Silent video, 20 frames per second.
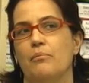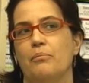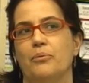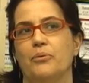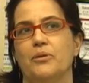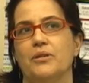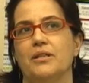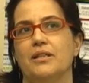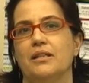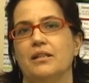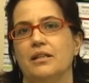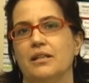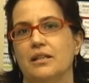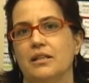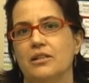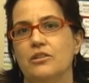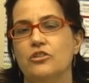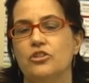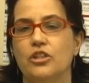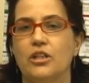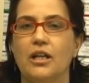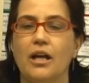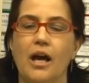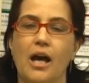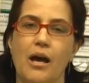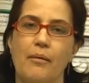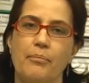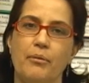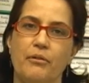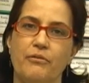porque indica
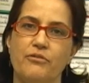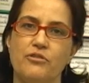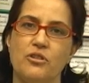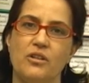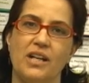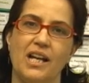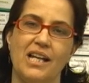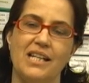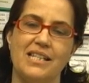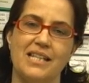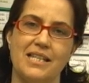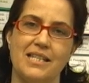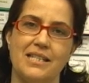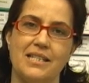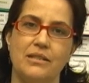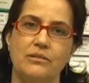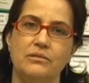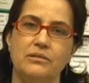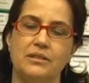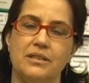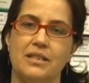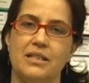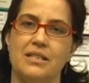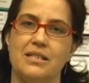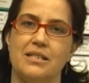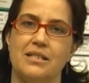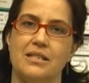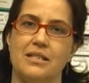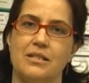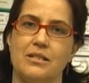a profissionalização
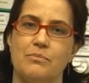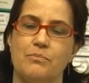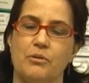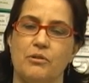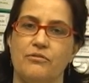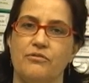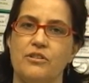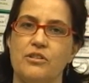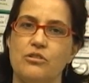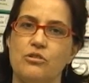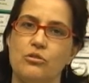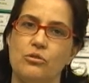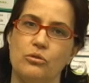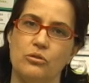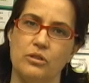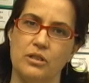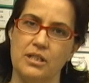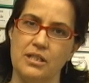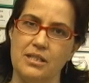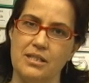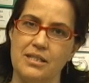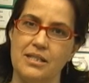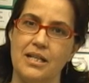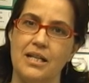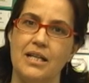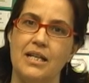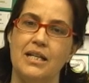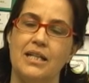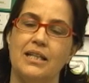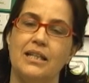desses professores
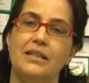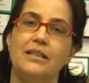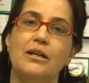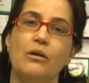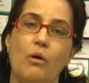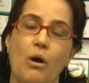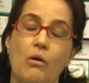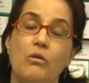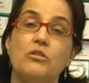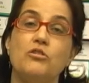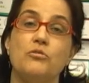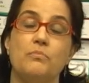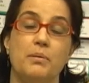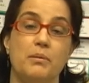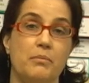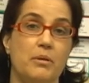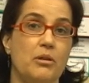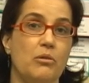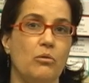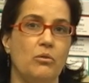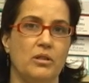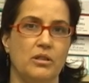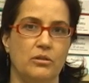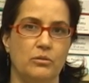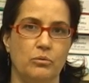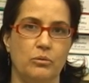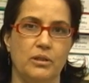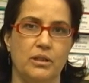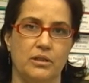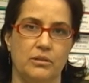que dão aula de primeiro ou
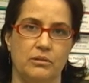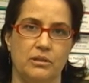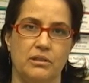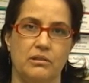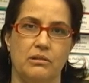quinto ano.